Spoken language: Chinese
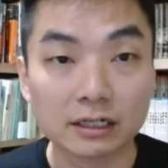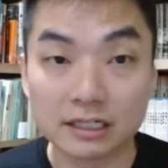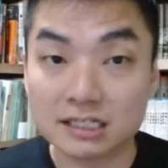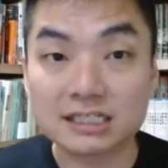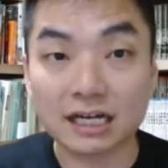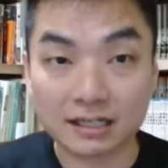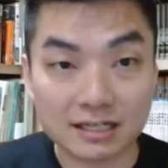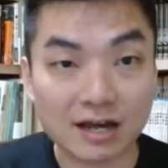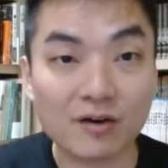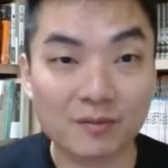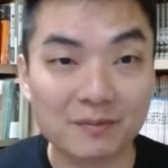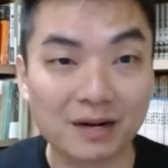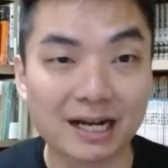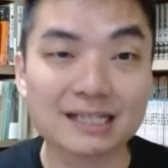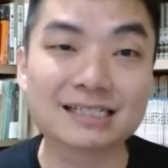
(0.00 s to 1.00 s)
你想一下，我
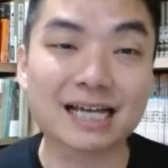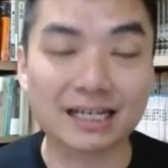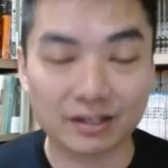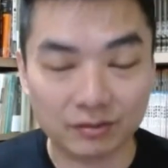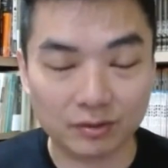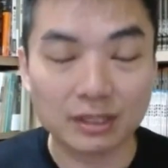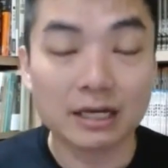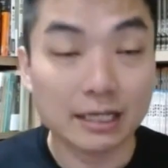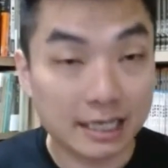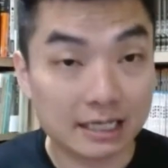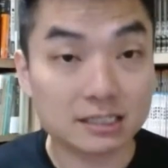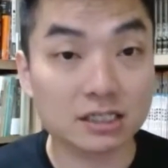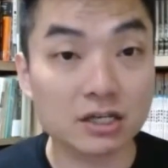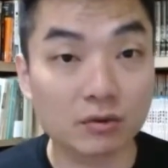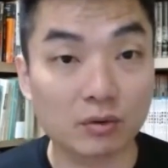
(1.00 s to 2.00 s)
们马来西亚也有
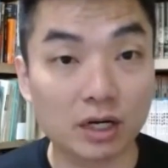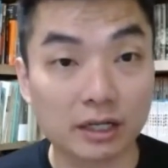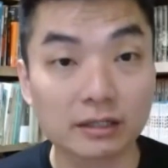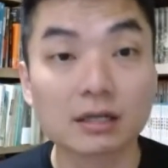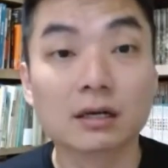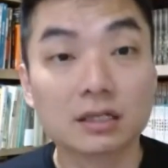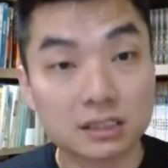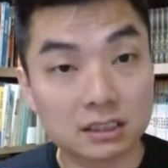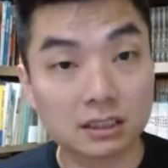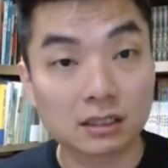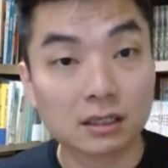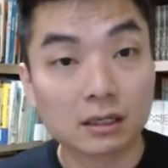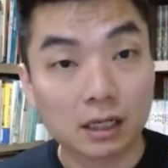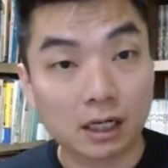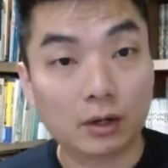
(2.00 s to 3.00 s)
也是有人
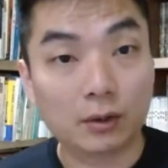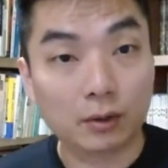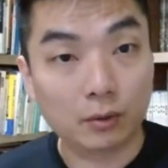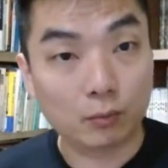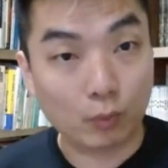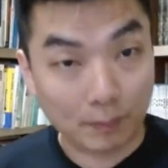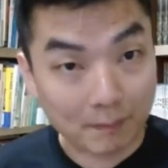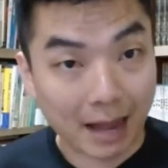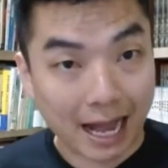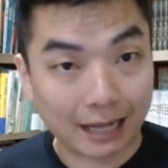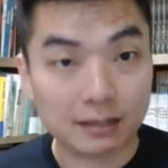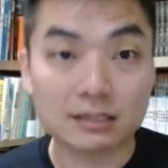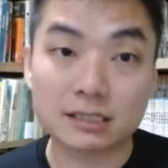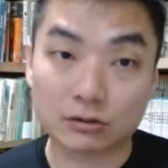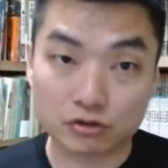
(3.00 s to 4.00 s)
是呃文
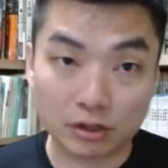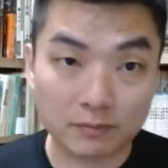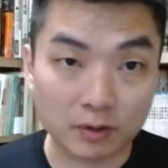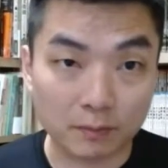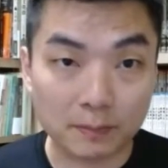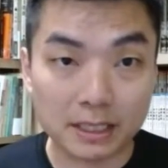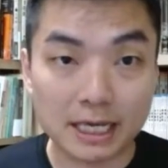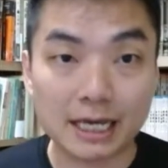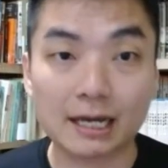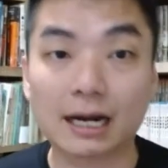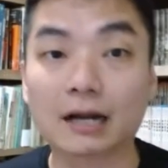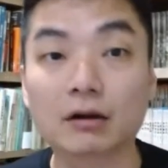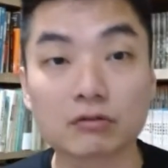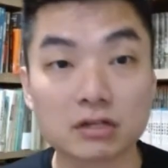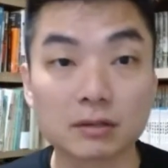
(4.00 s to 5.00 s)
盲，小学没有毕业，
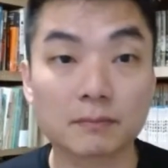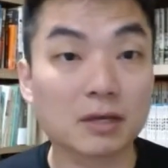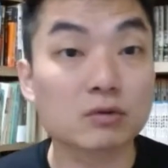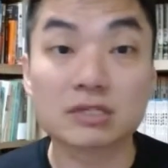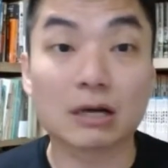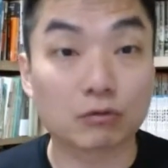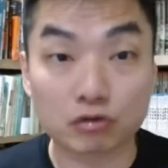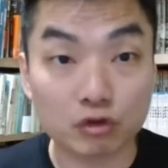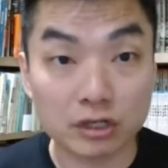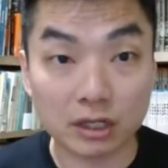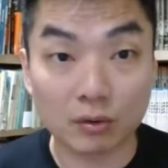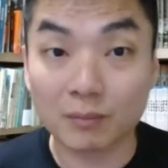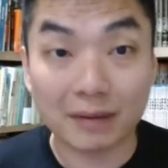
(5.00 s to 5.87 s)
然后是没有缴税的。